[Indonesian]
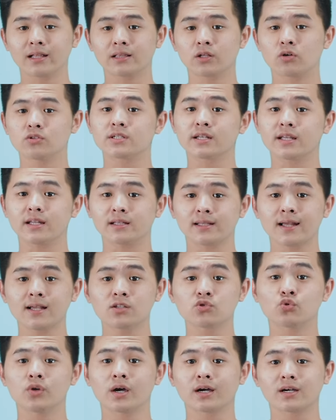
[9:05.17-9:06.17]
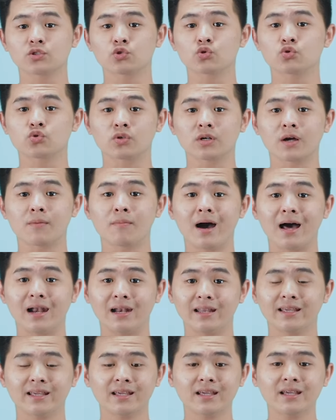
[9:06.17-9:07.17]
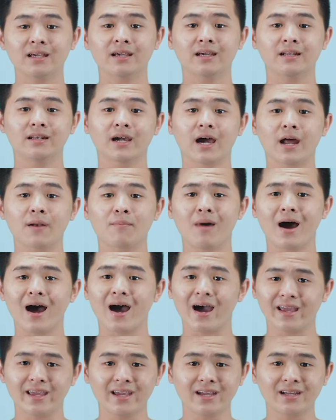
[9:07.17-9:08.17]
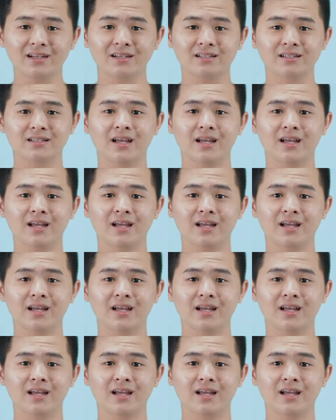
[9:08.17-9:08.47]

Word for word: atau cerita sudah kesusun kembali dengan baik